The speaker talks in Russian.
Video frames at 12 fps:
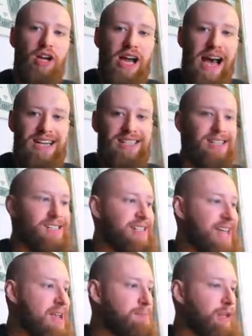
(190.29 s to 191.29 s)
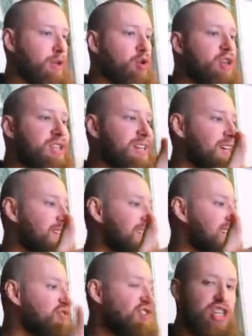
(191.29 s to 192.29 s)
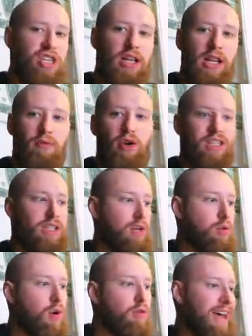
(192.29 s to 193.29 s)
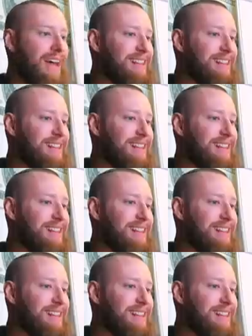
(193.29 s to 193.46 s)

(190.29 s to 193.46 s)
каждый день подходите со свежей головой к торговле.